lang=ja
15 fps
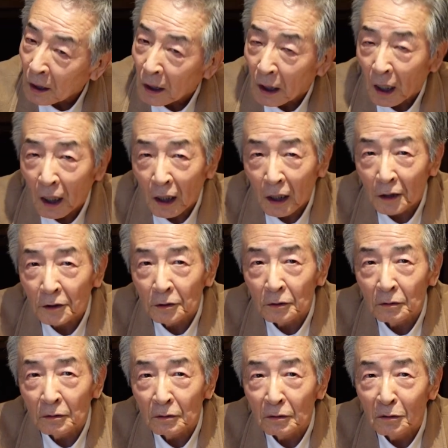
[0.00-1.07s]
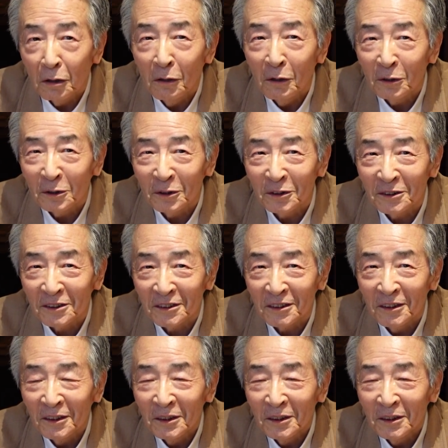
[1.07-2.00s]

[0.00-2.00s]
か唐十郎と塚